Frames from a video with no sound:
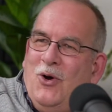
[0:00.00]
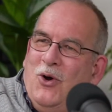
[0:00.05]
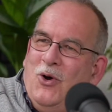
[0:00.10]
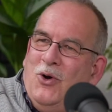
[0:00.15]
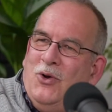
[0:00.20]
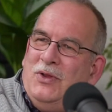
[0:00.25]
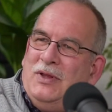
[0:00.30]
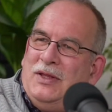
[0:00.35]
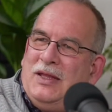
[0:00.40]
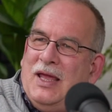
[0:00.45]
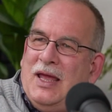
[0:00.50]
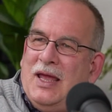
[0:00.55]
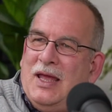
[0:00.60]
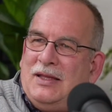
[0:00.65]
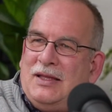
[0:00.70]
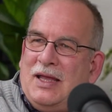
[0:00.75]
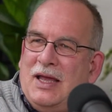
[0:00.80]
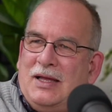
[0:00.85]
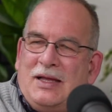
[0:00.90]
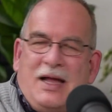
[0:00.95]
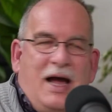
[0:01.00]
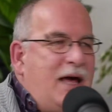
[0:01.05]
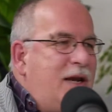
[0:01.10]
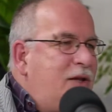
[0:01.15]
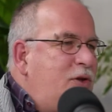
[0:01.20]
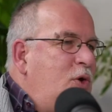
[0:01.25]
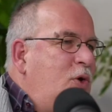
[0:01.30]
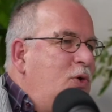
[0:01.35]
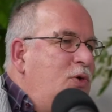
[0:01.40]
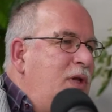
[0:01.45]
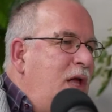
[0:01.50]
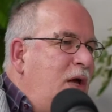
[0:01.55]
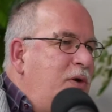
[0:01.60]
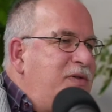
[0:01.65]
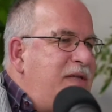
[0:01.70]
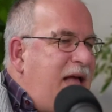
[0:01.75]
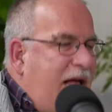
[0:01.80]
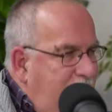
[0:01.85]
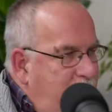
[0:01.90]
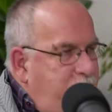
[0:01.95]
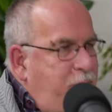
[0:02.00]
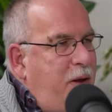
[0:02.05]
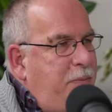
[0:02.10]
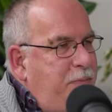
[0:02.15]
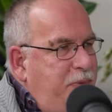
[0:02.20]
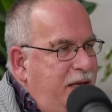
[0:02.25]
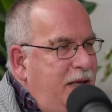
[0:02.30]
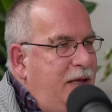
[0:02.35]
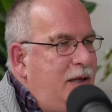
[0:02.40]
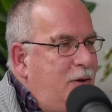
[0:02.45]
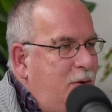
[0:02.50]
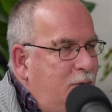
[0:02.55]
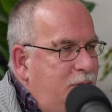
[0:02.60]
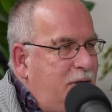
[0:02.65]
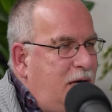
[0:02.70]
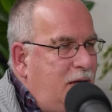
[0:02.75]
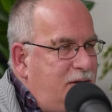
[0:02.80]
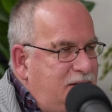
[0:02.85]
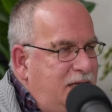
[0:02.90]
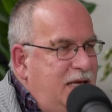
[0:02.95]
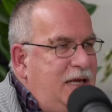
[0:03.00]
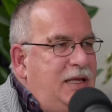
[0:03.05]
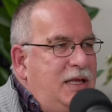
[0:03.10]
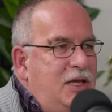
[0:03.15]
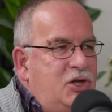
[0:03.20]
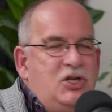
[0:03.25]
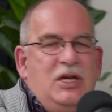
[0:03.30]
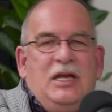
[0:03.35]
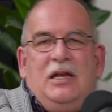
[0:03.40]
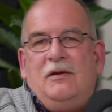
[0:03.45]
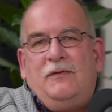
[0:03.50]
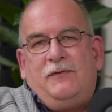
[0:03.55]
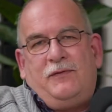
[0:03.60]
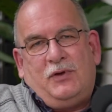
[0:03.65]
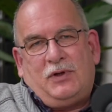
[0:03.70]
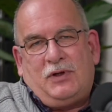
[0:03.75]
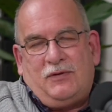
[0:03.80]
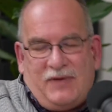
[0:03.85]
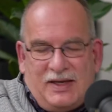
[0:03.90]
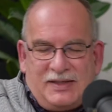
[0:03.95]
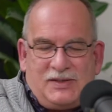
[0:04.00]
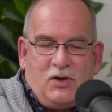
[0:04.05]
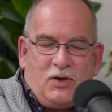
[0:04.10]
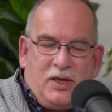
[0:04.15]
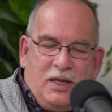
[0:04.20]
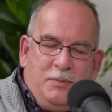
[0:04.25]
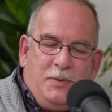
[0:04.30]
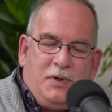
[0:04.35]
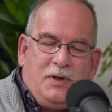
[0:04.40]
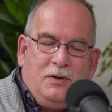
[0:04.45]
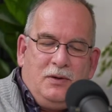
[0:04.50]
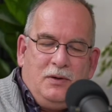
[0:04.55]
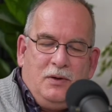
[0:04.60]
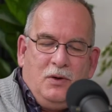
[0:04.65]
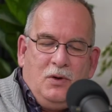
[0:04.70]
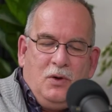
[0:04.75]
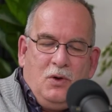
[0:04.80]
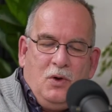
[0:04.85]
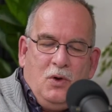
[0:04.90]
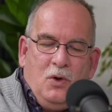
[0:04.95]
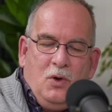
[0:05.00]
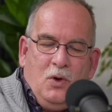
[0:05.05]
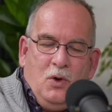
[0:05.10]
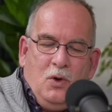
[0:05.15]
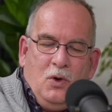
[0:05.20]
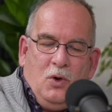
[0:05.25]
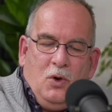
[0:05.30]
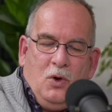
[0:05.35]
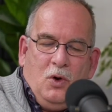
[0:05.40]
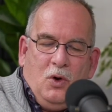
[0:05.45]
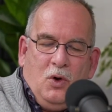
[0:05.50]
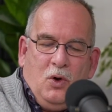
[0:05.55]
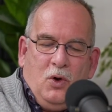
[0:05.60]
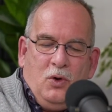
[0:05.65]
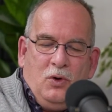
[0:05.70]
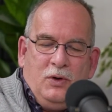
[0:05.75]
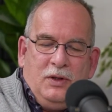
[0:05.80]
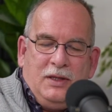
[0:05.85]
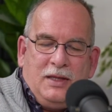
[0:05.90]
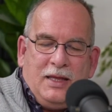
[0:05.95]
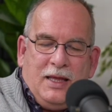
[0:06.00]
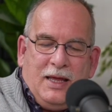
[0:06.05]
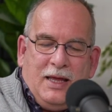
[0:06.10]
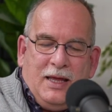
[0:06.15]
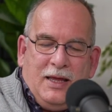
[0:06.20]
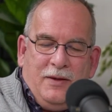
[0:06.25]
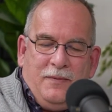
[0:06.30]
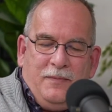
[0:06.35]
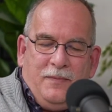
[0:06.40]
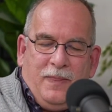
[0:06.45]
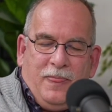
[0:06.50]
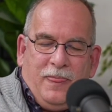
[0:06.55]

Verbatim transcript: und äh, den Karton aus Altpapier oder aus Chinaschilf oder was auch immer. Und, äh,